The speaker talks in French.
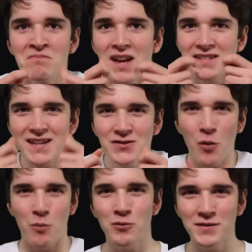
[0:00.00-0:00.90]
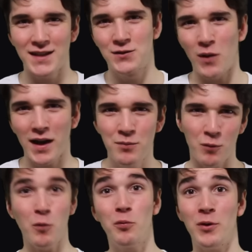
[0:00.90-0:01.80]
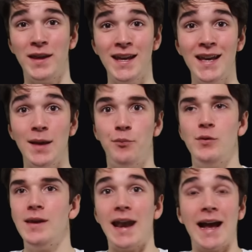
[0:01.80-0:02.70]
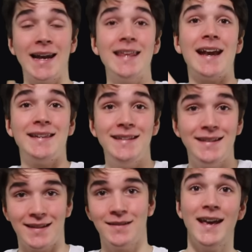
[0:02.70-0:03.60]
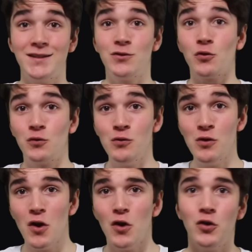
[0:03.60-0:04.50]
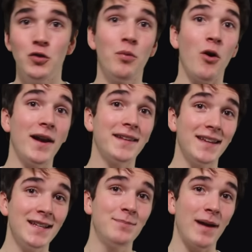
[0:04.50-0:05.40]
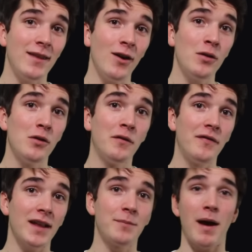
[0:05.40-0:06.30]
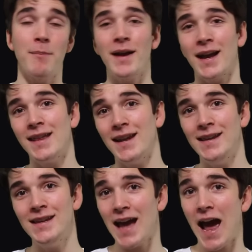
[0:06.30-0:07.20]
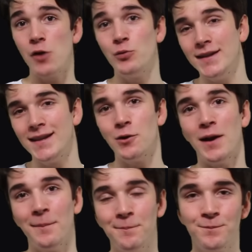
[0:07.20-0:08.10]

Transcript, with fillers: ça sent bon cette soirée pour Montpellier et puis à la clé il y a le titre et surtout une branlette espagnole offerte par Paganelli à Louis Nicolin.